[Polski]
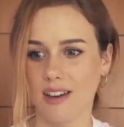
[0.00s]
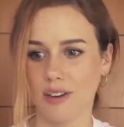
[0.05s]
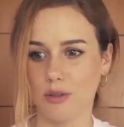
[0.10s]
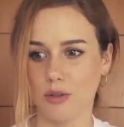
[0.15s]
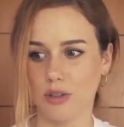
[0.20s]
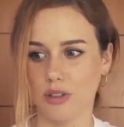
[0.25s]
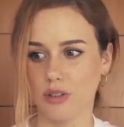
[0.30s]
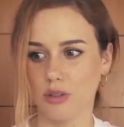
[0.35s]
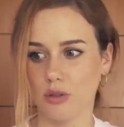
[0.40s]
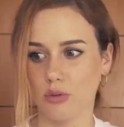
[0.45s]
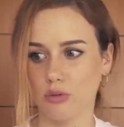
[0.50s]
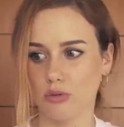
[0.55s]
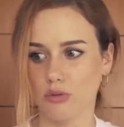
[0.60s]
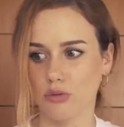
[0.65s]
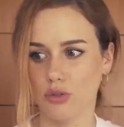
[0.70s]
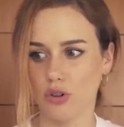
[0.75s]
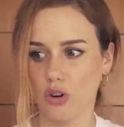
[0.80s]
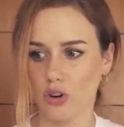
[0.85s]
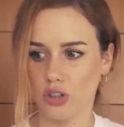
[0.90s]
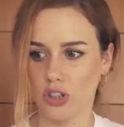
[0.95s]
które są
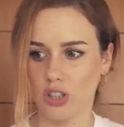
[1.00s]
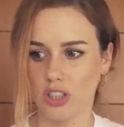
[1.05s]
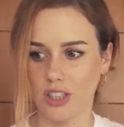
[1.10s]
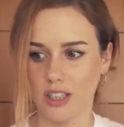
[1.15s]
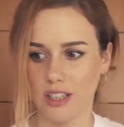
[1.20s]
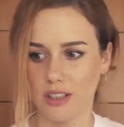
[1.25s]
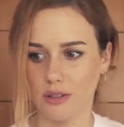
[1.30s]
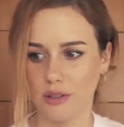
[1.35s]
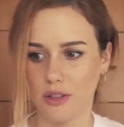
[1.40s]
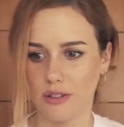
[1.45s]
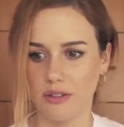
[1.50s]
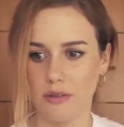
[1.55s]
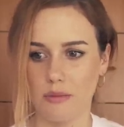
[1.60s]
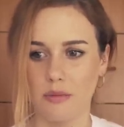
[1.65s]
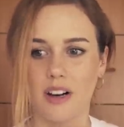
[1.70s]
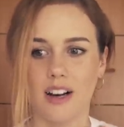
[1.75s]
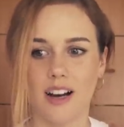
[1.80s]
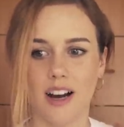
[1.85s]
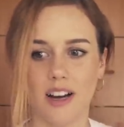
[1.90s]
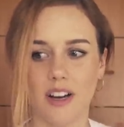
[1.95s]
droższe, które
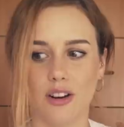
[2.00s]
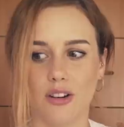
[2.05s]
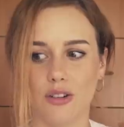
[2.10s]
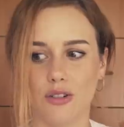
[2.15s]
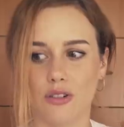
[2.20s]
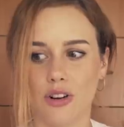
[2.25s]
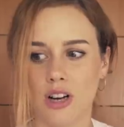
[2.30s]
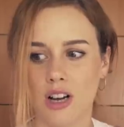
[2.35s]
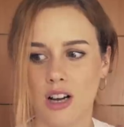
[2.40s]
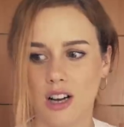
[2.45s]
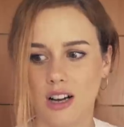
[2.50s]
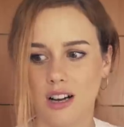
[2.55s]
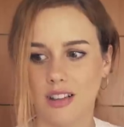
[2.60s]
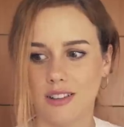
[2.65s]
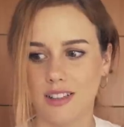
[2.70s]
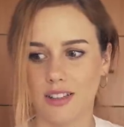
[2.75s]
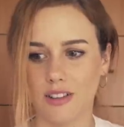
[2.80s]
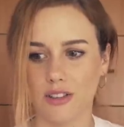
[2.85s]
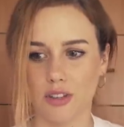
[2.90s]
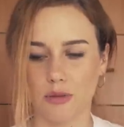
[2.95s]
wymagają
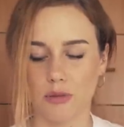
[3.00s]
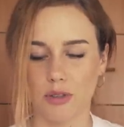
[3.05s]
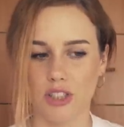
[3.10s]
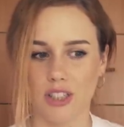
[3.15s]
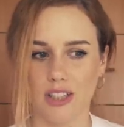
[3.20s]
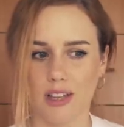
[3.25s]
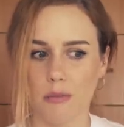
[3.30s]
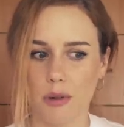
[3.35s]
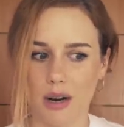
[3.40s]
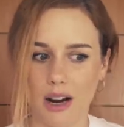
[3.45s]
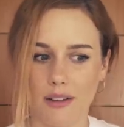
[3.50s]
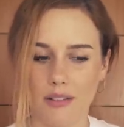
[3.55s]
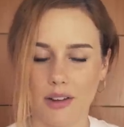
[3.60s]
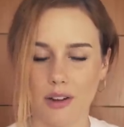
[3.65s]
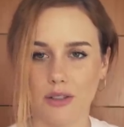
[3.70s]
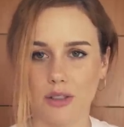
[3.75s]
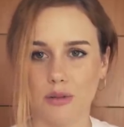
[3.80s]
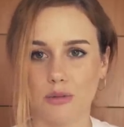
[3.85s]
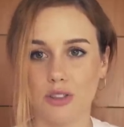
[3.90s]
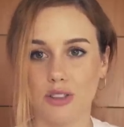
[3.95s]
tego, żeby się
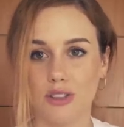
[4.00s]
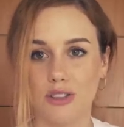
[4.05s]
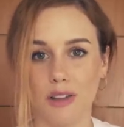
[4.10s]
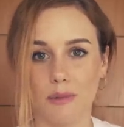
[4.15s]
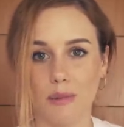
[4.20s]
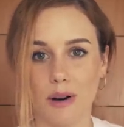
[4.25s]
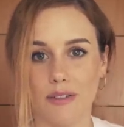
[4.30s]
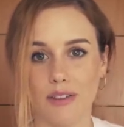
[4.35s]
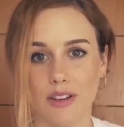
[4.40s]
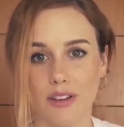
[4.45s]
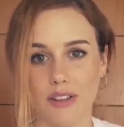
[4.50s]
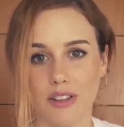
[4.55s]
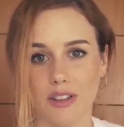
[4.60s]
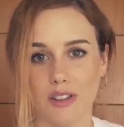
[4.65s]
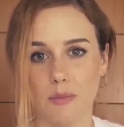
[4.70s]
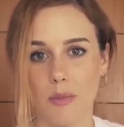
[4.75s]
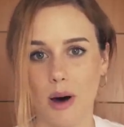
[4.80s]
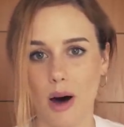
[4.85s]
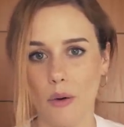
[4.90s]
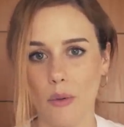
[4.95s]
naprawiał, żebyś naprawdę o nie
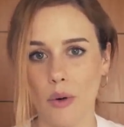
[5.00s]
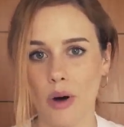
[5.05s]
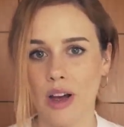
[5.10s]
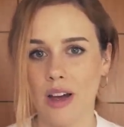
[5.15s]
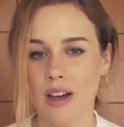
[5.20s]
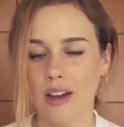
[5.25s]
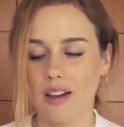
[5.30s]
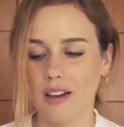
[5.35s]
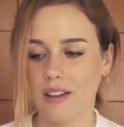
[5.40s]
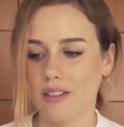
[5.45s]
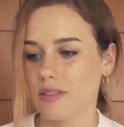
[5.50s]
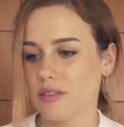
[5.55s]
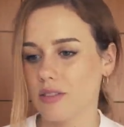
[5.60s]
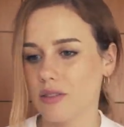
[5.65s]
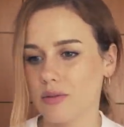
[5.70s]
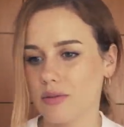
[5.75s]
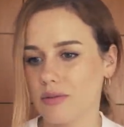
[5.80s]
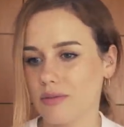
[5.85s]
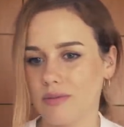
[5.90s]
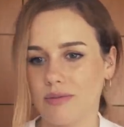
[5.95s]
dbał,
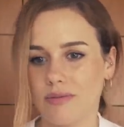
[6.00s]
to